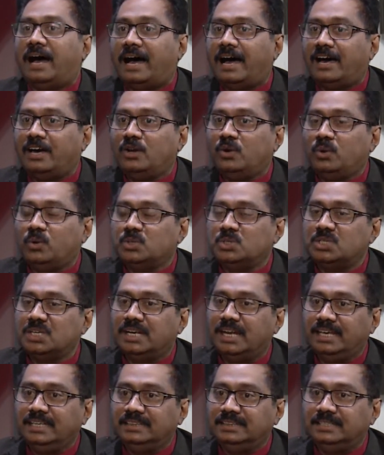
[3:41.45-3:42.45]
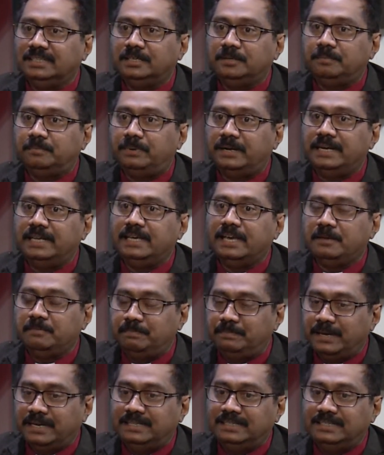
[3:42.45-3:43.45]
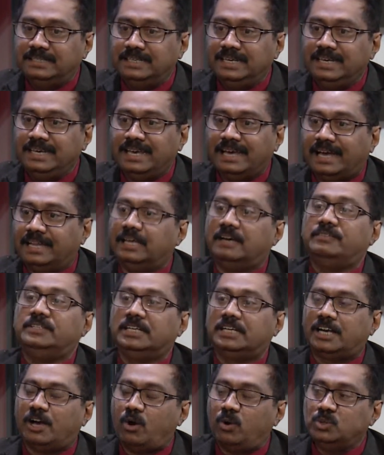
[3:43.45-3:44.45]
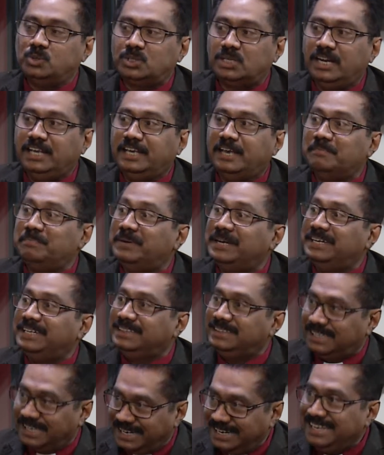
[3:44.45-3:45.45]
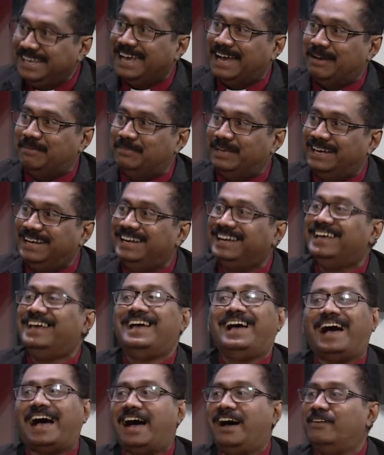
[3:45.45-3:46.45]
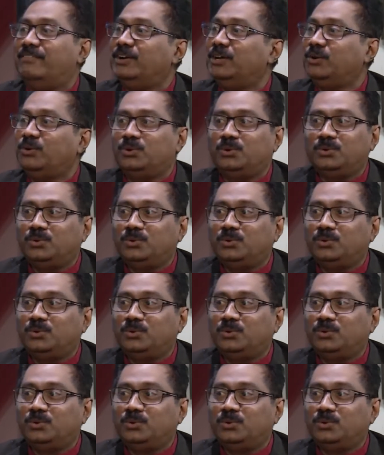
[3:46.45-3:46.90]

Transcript: ஆலோசனை திருப்பணியை பற்றி அதாவது கவுன்சிலிங்கை பற்றி தெரியாமல் அவர் ஒரு